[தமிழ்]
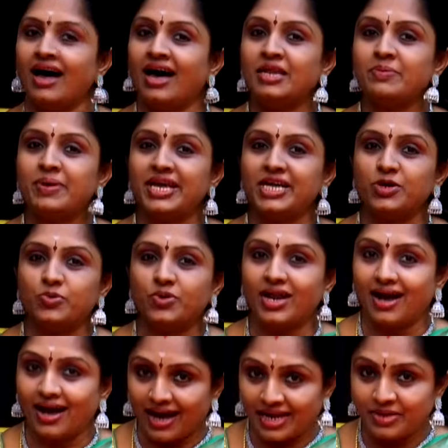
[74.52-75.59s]
ஆன்மீக
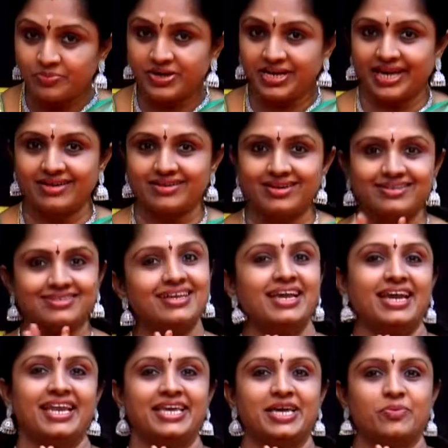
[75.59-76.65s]
உலா அன்பு நேர்களுக்கு
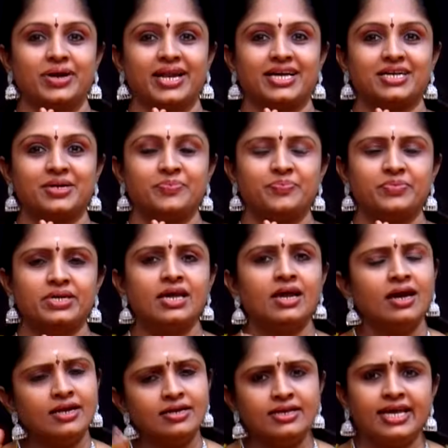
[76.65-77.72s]
இனிய வணக்கம்
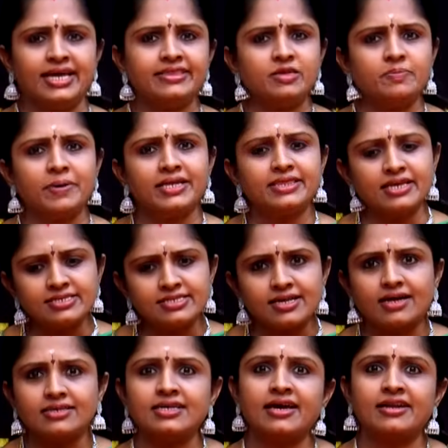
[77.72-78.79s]
நேத்து பார்த்தா
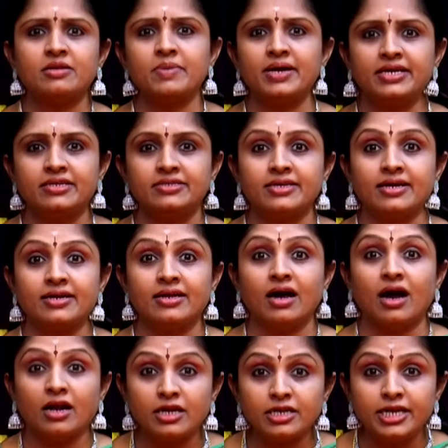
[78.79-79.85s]
சாதாரணமா இருந்தாங்க
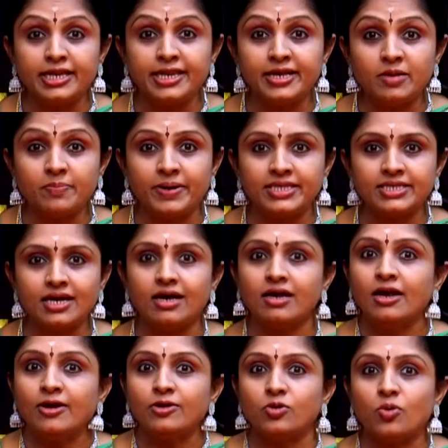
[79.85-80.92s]
ஆனா இன்னைக்கு பார்த்தா
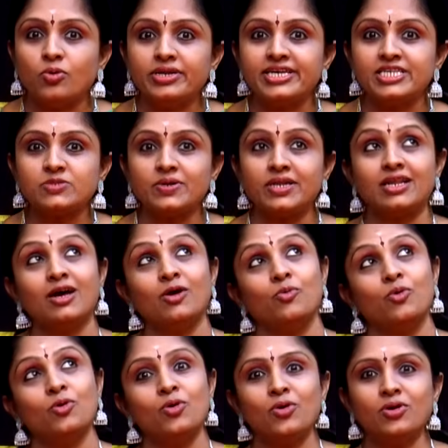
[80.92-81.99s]
கோடீஸ்வரரா
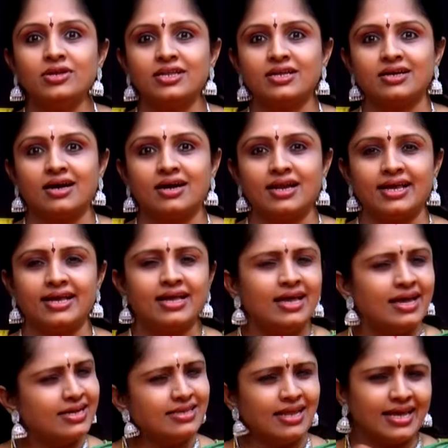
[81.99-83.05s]
ஓஹோன்னு இருக்காங்களே
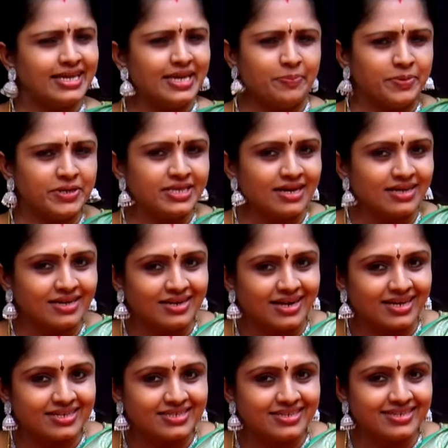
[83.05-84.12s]
இதெல்லாம் எப்படி தாங்க
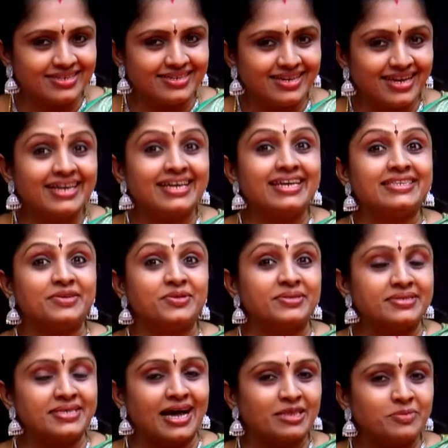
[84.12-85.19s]
நடக்குது
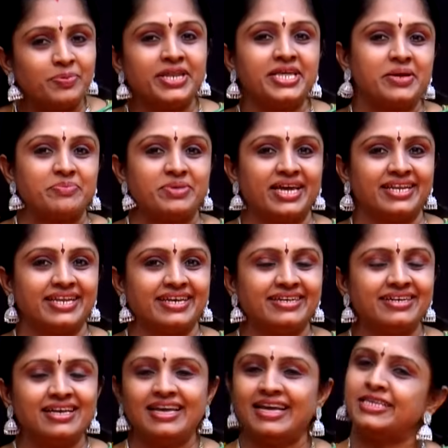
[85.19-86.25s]
இதற்கு தாற்பயம் என்ன
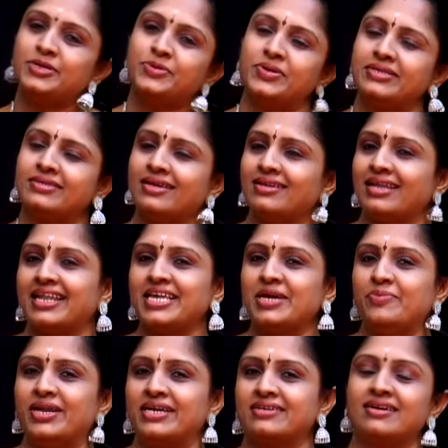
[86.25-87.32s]
இது குறித்த நிறைய
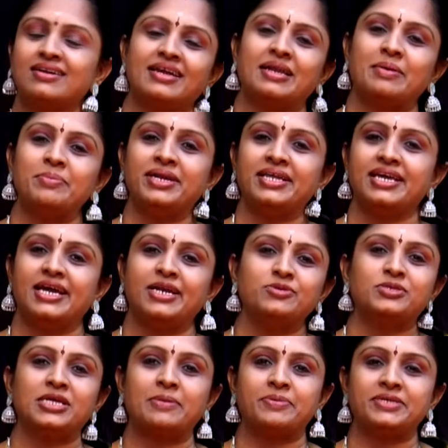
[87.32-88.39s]
விளக்கங்களை நம்மிடையே
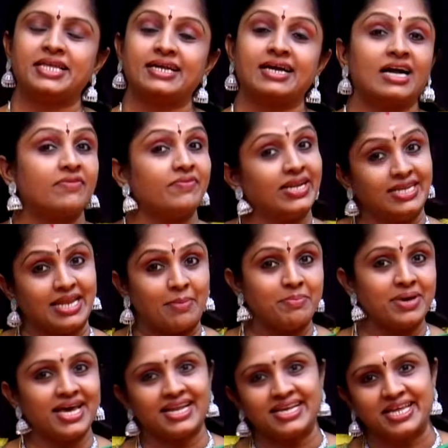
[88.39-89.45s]
எடுத்துரைப்பதற்காகவே
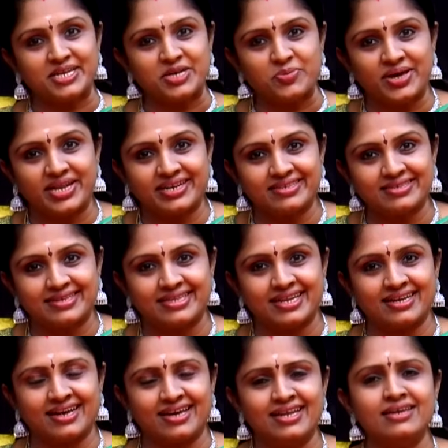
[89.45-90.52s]
நம்ம அரங்கிற்கு வருகை
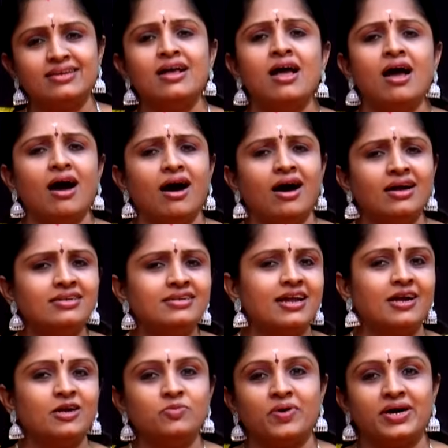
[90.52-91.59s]
தந்திருக்காரு
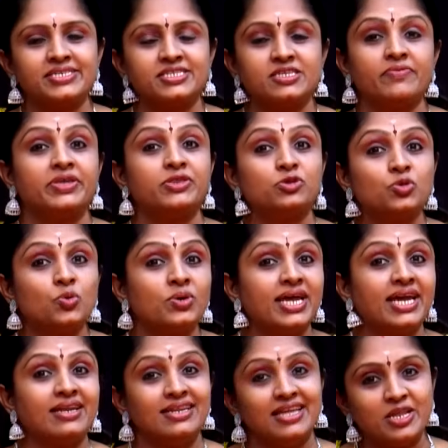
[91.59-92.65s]
ஆண்டாள் வாஸ்துவின்
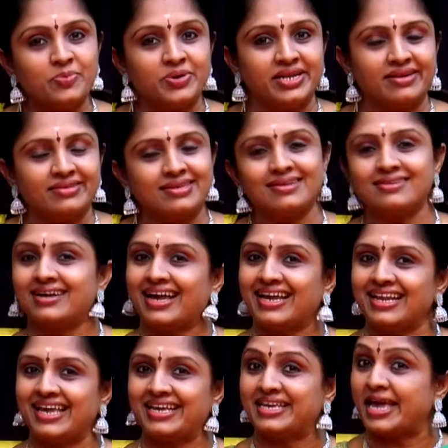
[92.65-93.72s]
துணை நிறுவனர் திரு
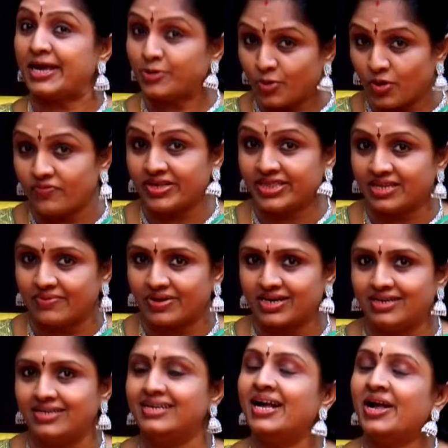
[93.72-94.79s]
கைலை கே கோவிந்த்
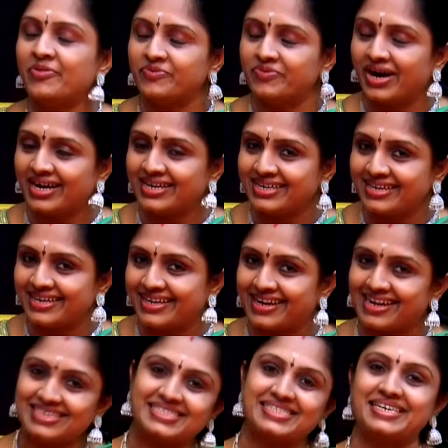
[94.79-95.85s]
அவர்கள் வாங்க
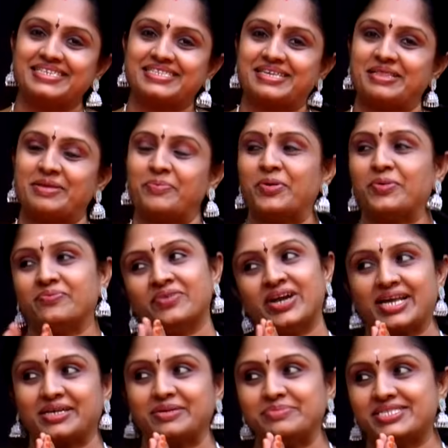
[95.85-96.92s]
நேர்களே சார் சந்திப்போம்
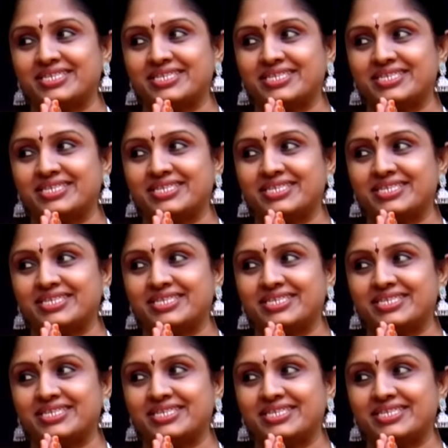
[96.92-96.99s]
வணக்கம்